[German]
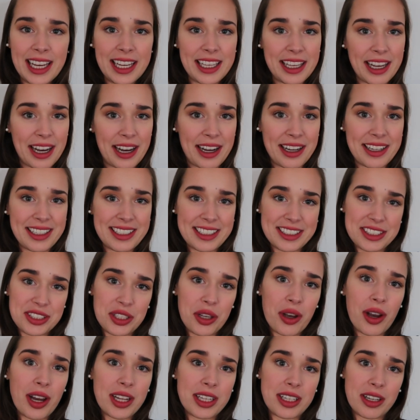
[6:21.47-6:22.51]
Ja, das
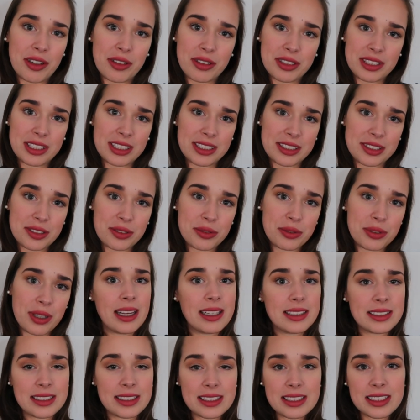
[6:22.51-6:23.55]
gehört auch dazu.
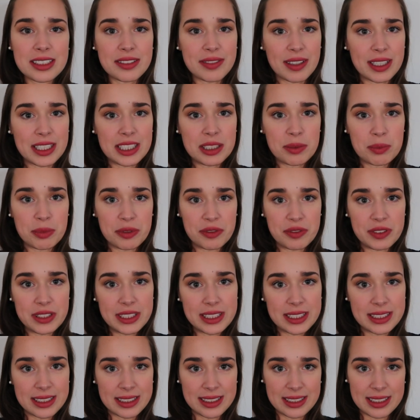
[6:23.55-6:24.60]
Es ist zwar nicht
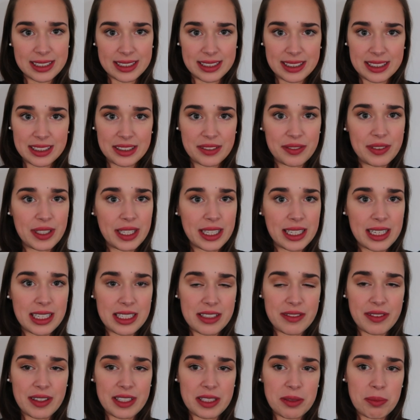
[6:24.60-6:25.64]
bewiesen, dass es
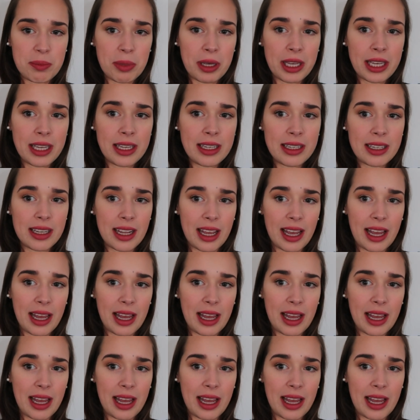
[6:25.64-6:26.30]
wirklich was bringt,